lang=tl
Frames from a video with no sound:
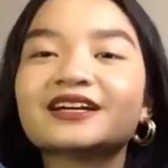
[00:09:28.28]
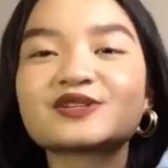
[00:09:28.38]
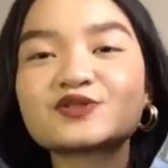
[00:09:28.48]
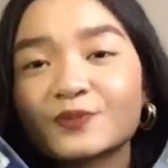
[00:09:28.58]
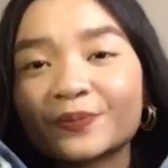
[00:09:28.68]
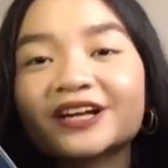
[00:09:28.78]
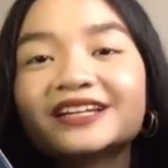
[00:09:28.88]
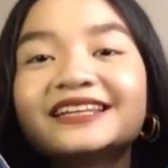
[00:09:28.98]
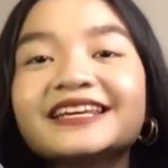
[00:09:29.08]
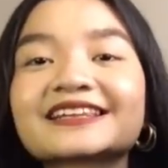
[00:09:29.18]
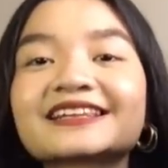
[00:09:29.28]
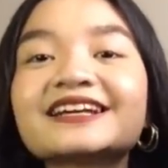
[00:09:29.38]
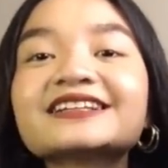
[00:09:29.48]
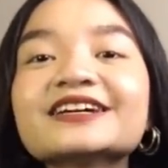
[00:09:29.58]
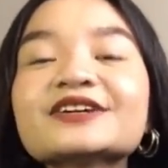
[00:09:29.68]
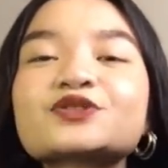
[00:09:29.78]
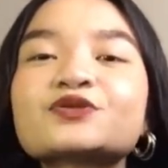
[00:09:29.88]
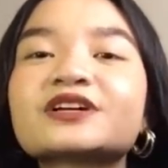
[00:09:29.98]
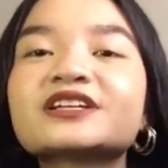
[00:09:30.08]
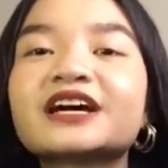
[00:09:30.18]
Super neat lang ng
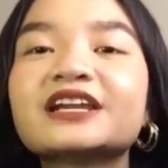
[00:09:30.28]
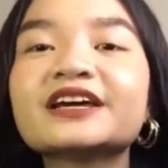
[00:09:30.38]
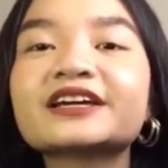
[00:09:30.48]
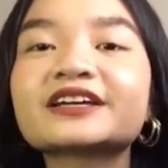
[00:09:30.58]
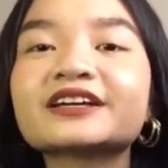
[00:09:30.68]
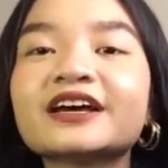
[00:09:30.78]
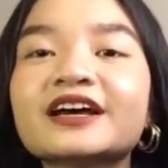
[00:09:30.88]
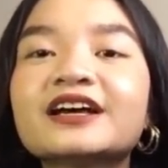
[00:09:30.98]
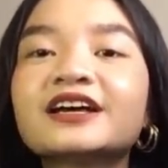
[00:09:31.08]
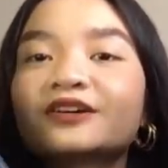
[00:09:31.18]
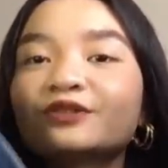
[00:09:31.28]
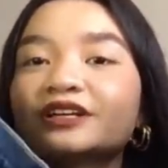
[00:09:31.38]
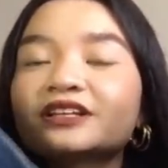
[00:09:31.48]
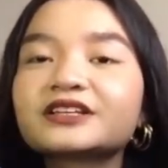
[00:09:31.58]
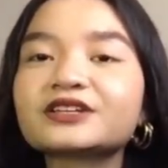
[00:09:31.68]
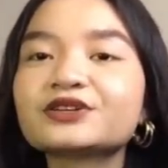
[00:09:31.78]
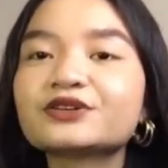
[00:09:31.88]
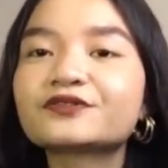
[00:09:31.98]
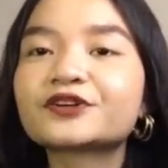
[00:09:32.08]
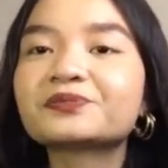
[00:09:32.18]
itsura niya. Like, kung titignan nyo
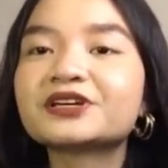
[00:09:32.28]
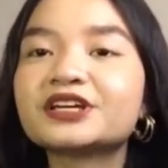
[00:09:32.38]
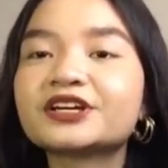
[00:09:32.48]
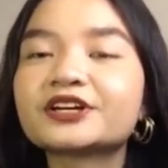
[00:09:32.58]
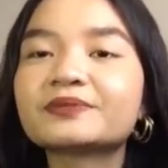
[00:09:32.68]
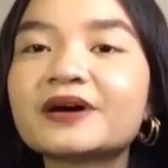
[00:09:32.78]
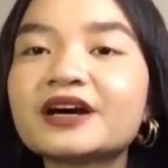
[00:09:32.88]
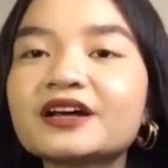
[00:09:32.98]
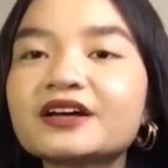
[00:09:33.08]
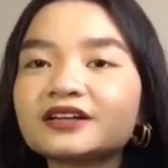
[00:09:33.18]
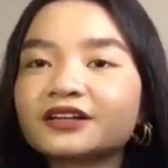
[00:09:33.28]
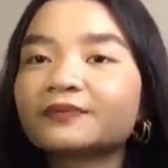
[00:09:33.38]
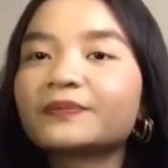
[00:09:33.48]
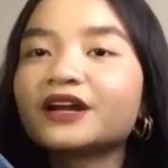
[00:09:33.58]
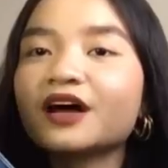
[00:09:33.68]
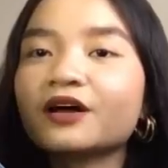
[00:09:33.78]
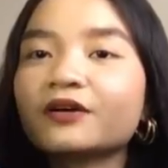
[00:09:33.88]
from here, parang para